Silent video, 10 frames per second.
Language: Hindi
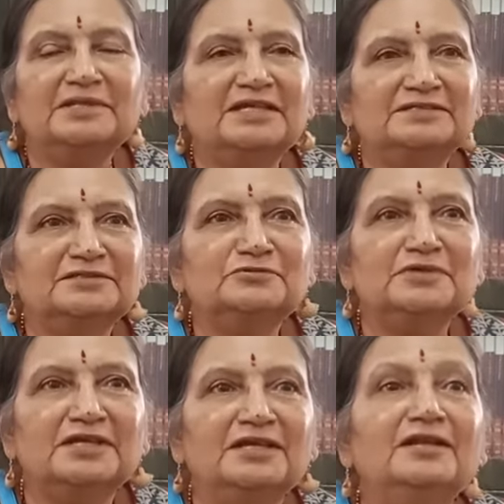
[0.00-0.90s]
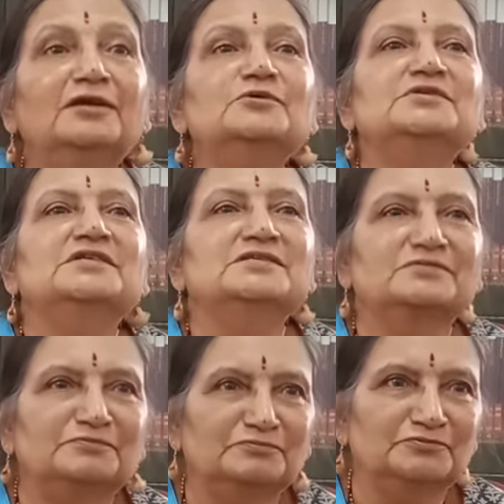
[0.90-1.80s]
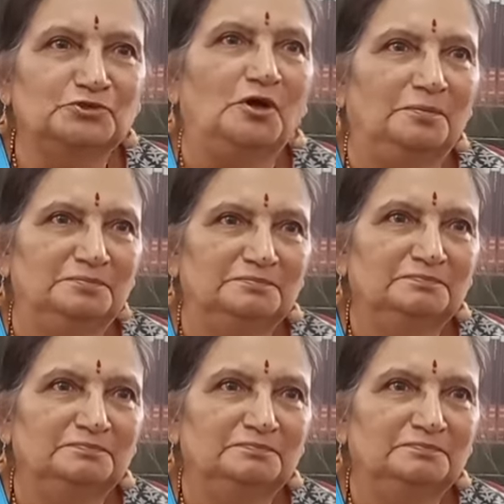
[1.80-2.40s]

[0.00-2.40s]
बता सकती हूँ कि ही लव्स हिज जॉब